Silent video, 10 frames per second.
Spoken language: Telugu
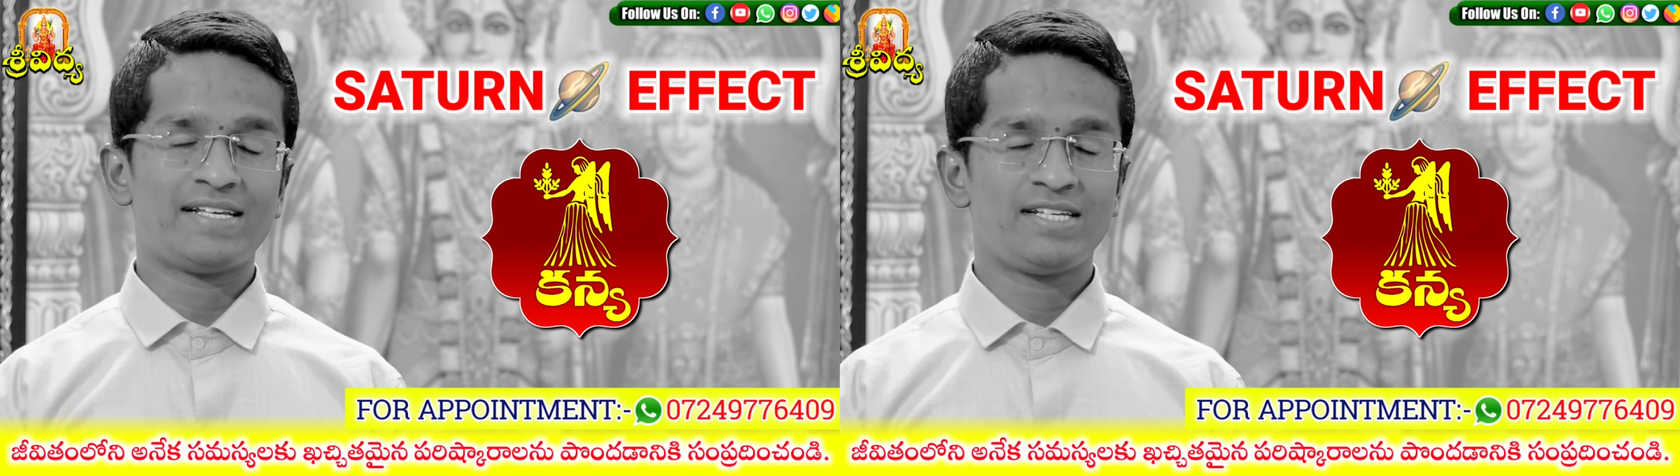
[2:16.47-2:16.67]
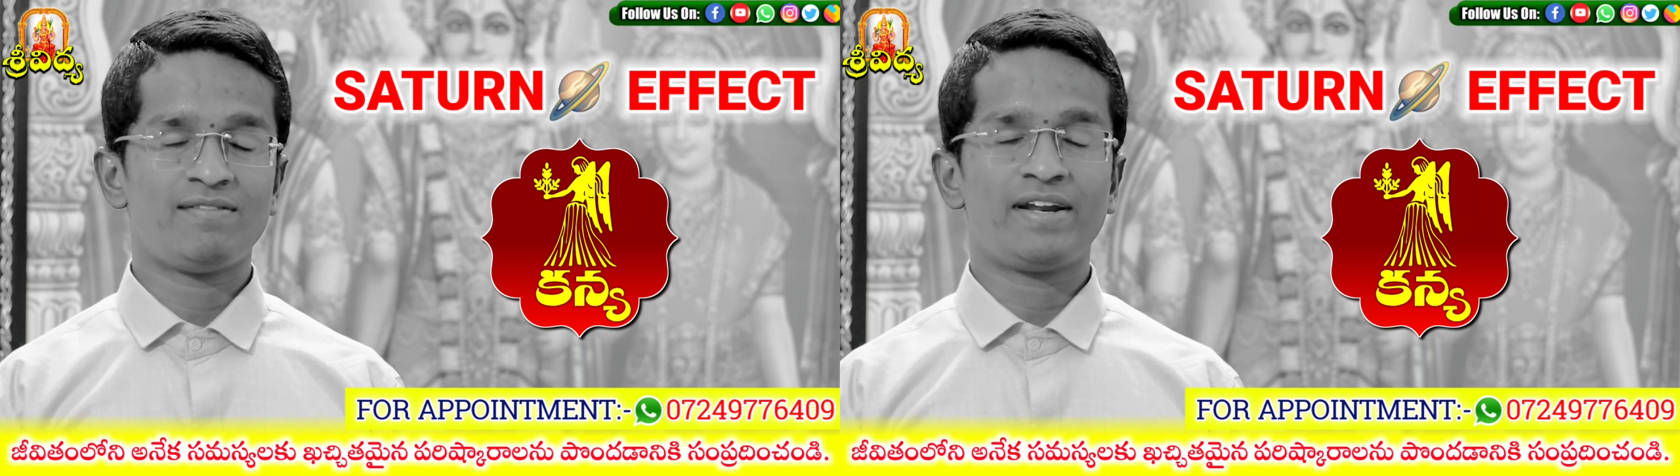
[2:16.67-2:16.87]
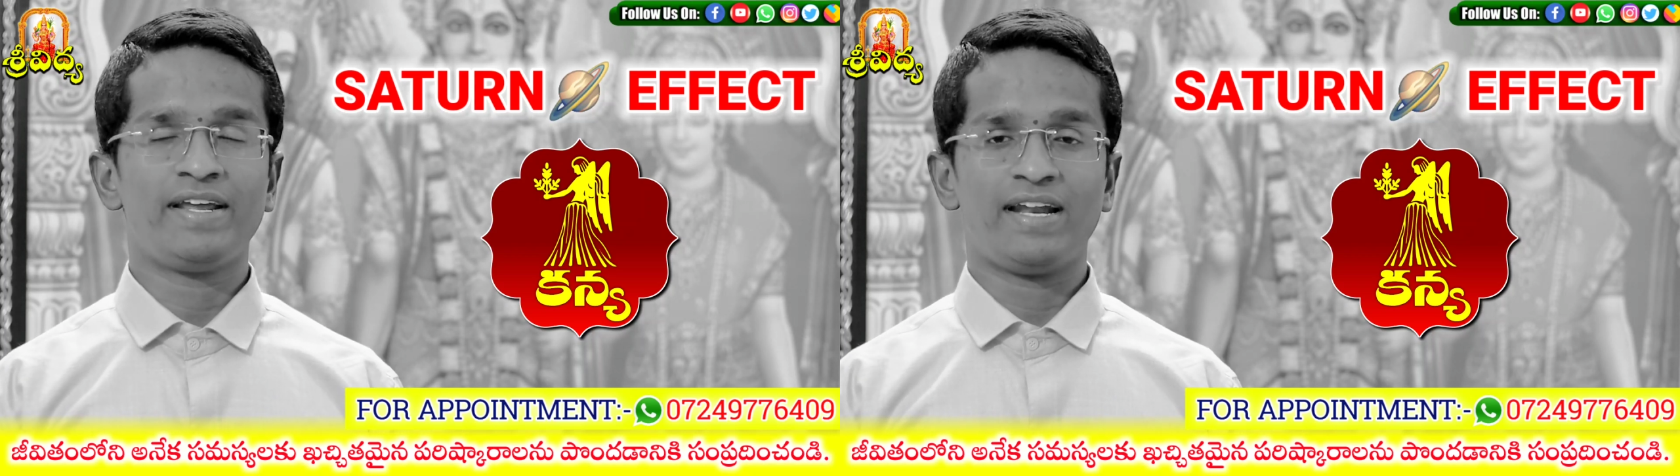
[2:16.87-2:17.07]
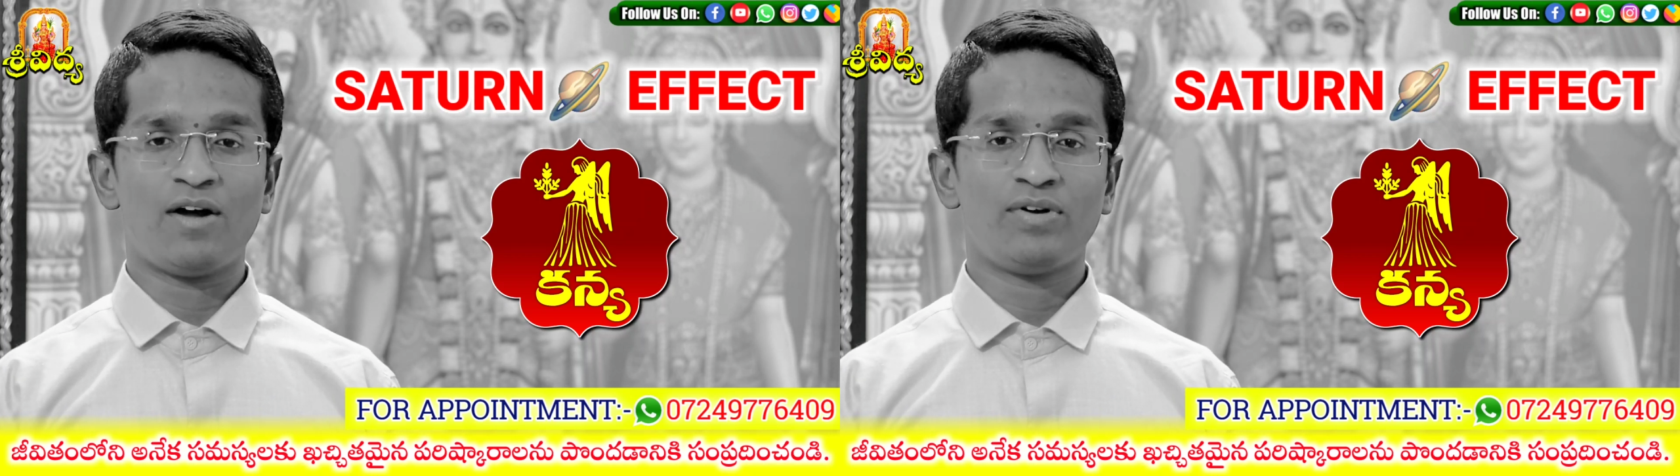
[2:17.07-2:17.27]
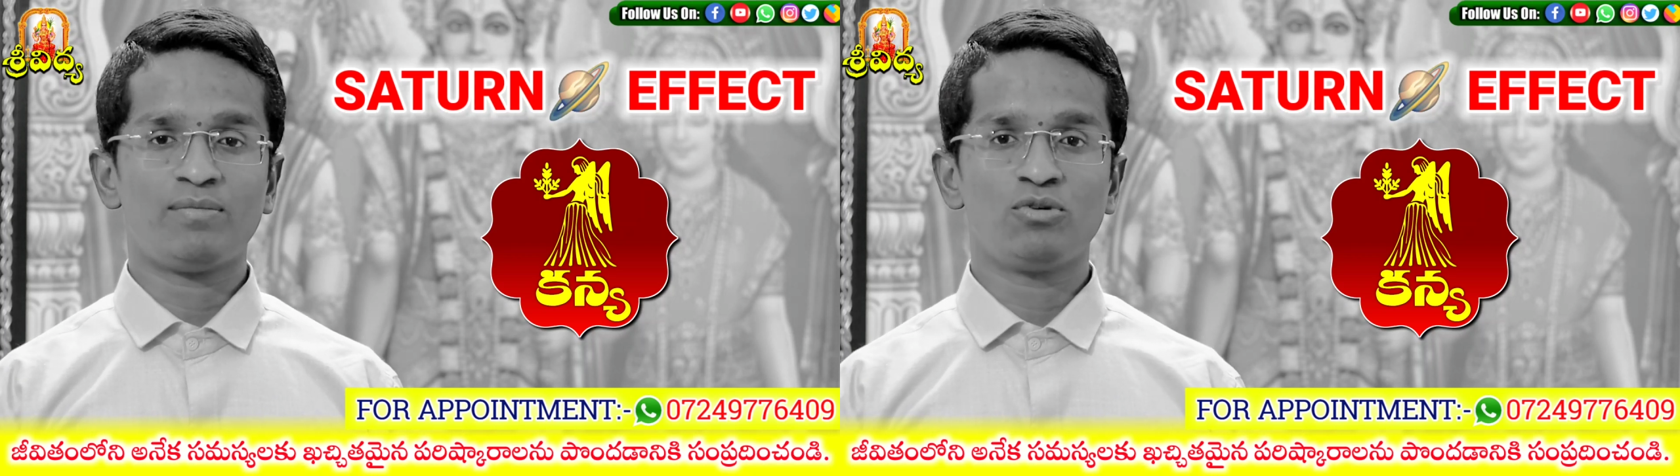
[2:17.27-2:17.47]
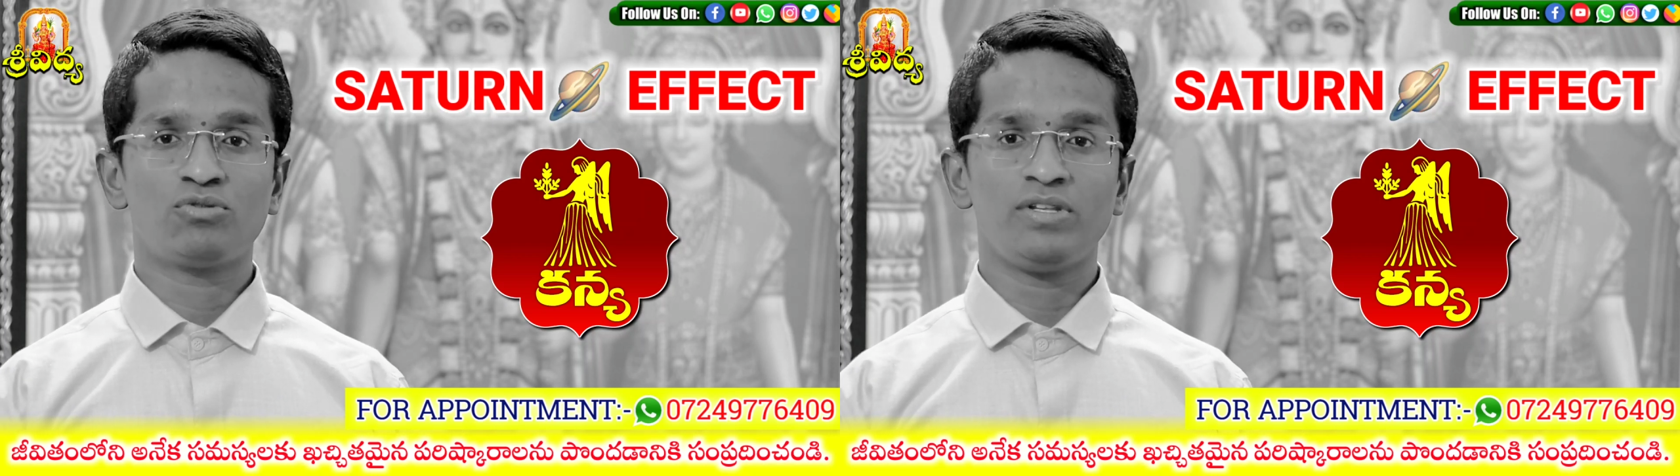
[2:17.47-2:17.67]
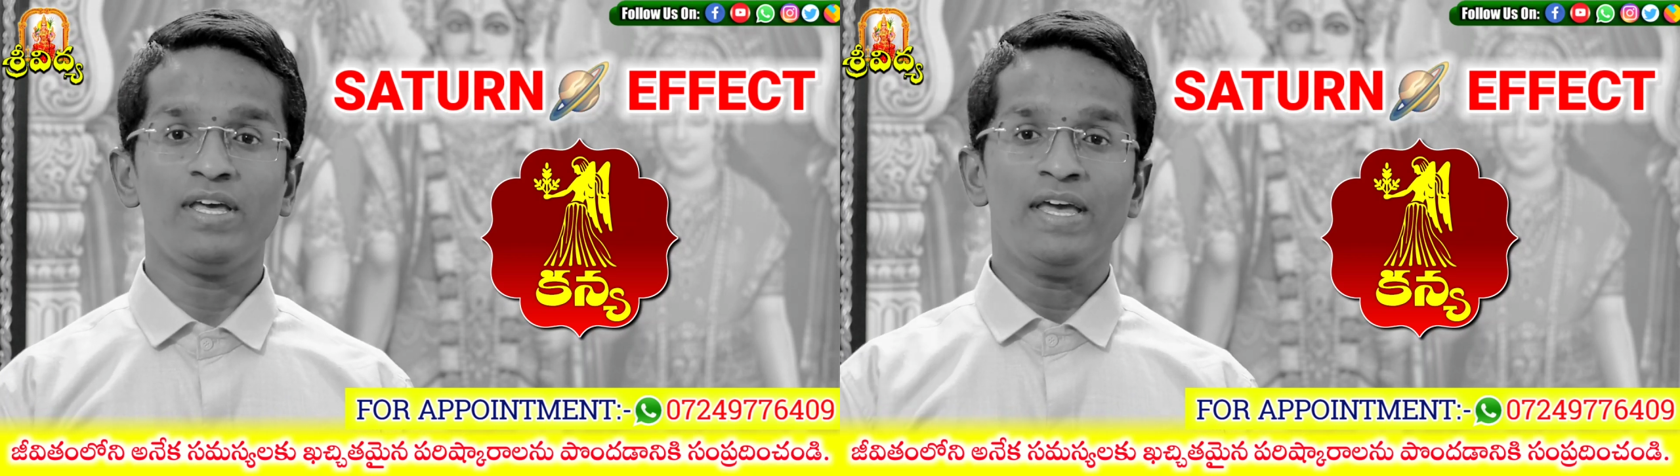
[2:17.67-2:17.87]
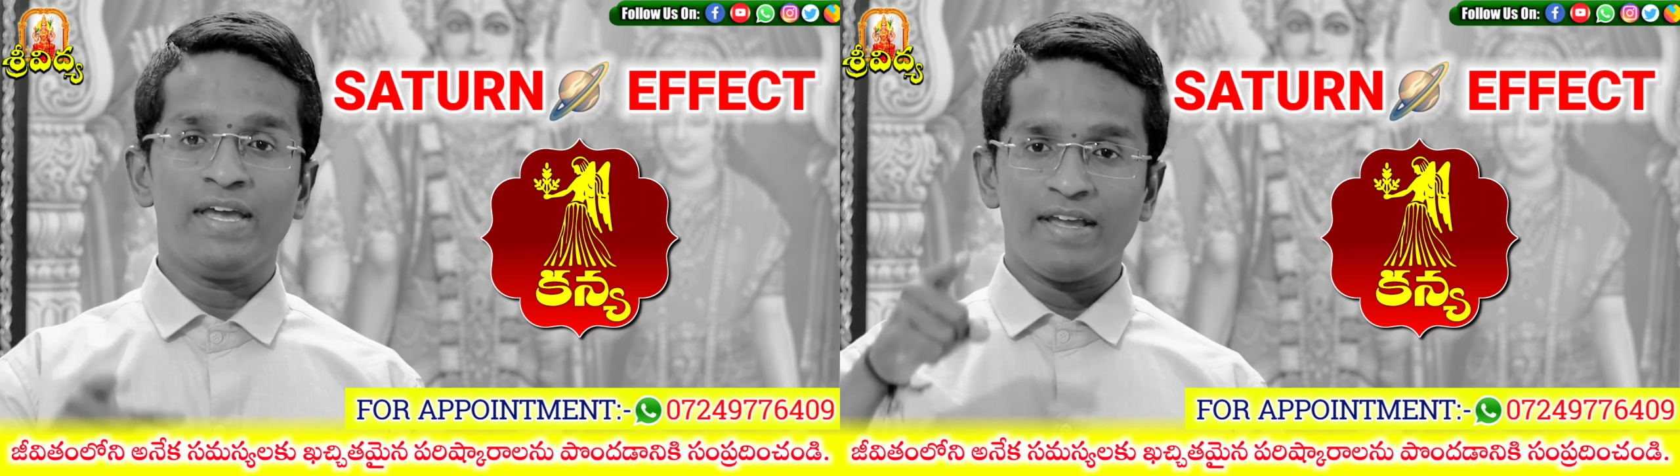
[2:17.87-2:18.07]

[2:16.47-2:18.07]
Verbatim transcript: రాశిల వారికి ఎలా ఉండబోతుంది